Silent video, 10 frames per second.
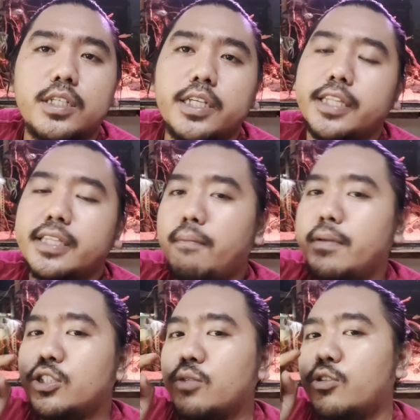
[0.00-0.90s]
Jadi kita
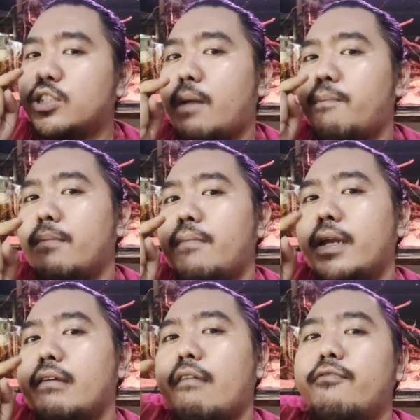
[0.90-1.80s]
besok mau siapin
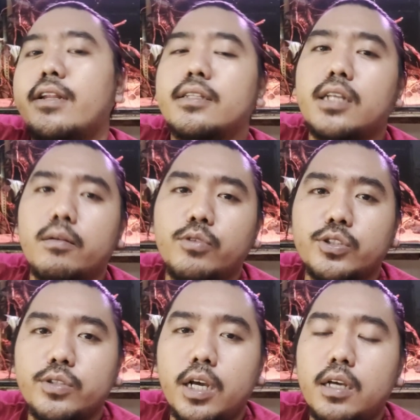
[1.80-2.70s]
media filter
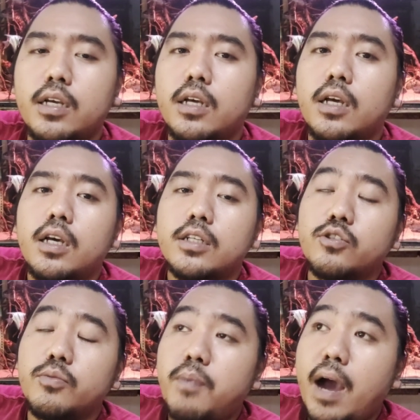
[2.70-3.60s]
bosku ya
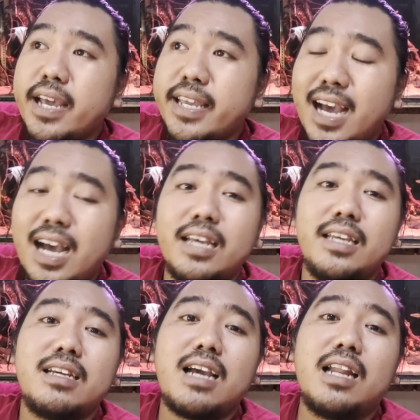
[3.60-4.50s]
supaya
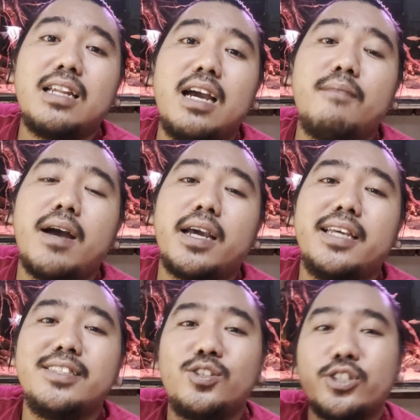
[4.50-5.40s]
ikannya
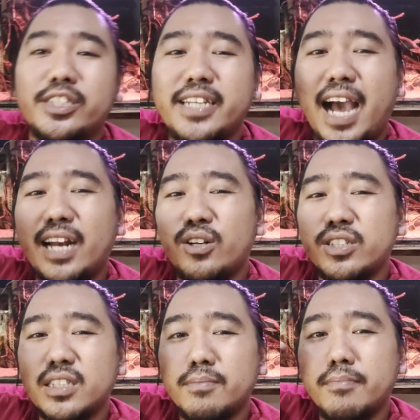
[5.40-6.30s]
makin jos
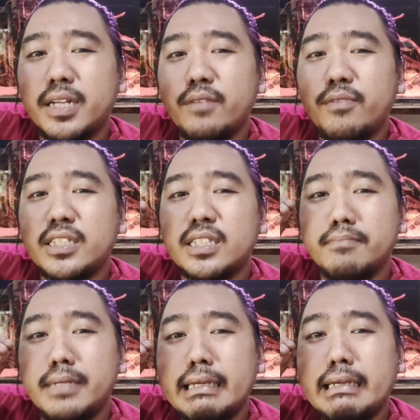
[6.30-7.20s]
gandos sembriwing
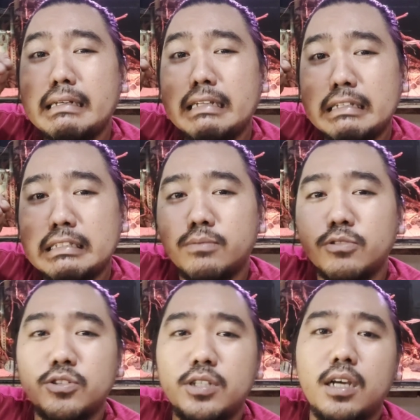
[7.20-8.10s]
semlikitis
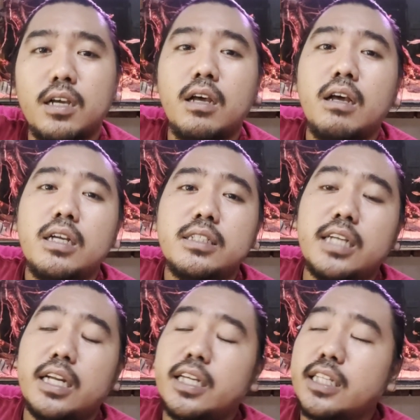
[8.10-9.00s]
bosku ya.
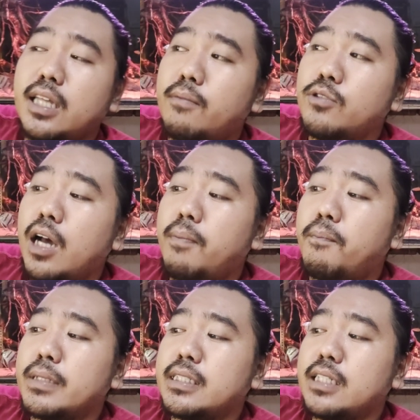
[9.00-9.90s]
Jadi kita udah
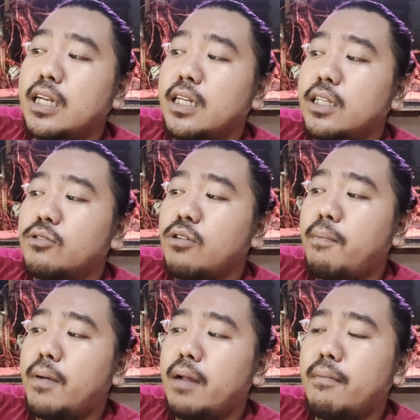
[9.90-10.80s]
pesen itu
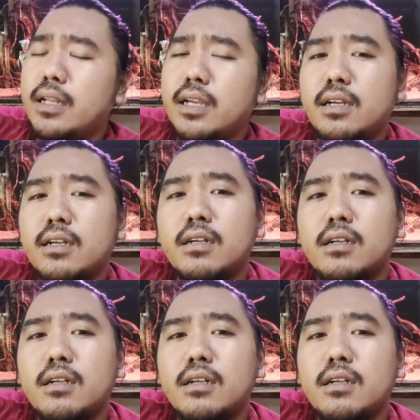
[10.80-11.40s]
apa namanya?